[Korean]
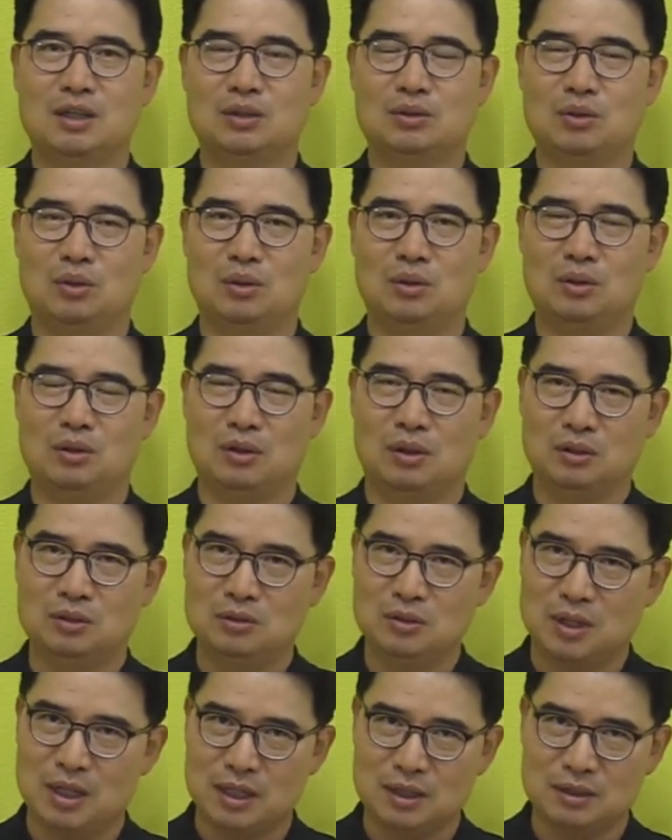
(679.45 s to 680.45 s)
또
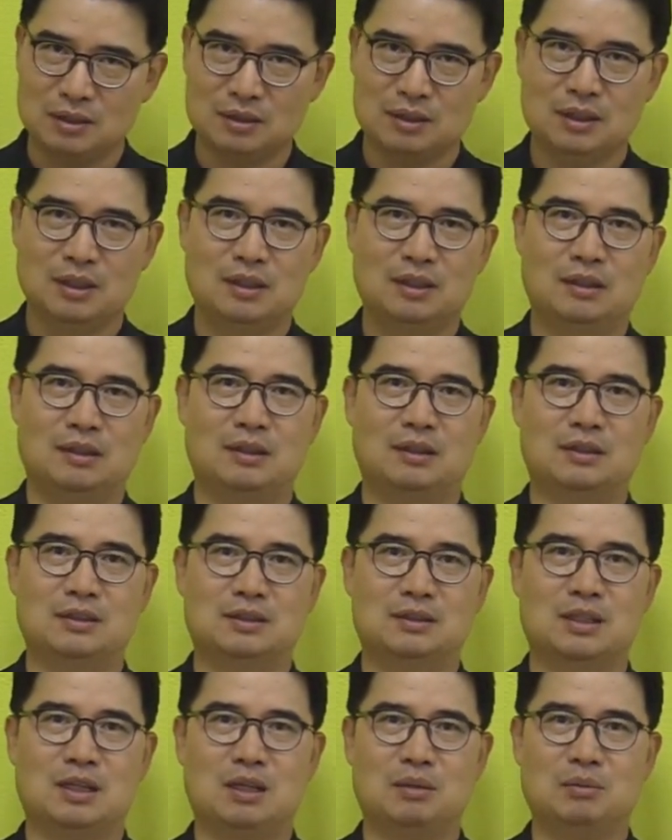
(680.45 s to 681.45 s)
어떠한 아, 그
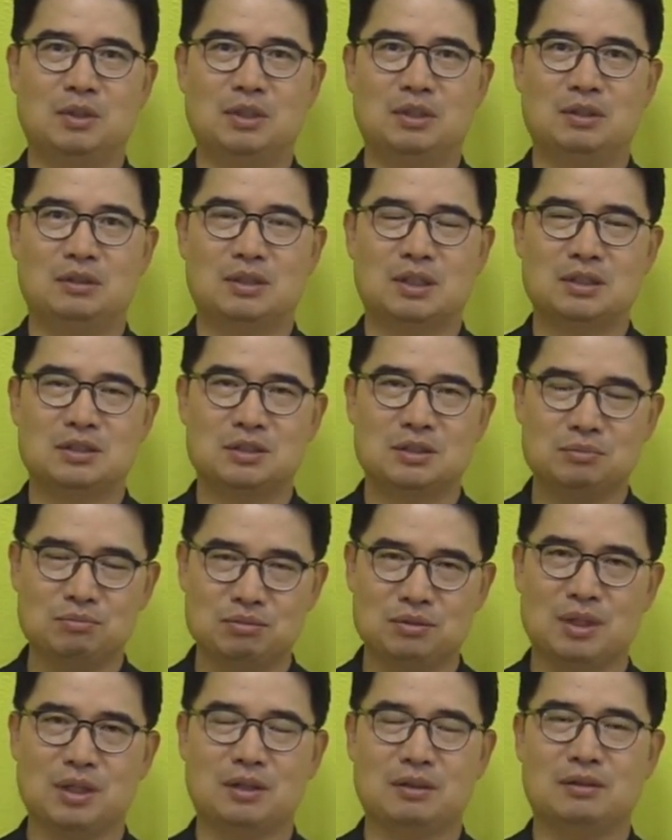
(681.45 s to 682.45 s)
사람이 일단
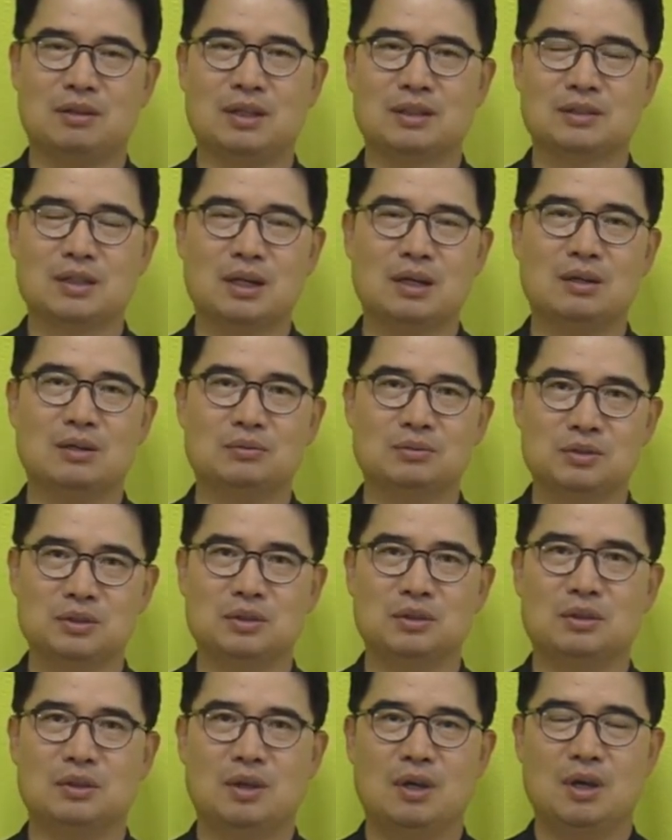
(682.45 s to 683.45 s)
신분에 있거나
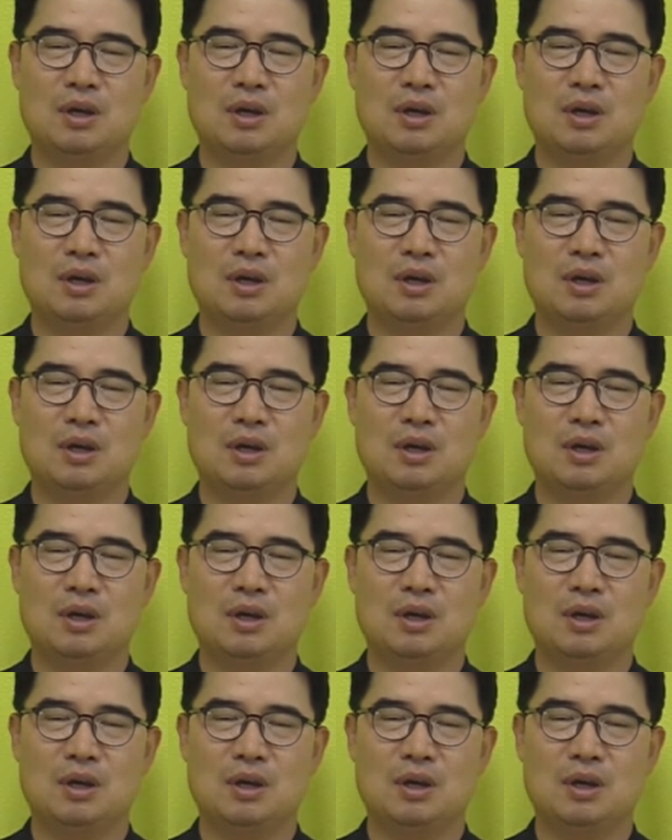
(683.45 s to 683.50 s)
상관없이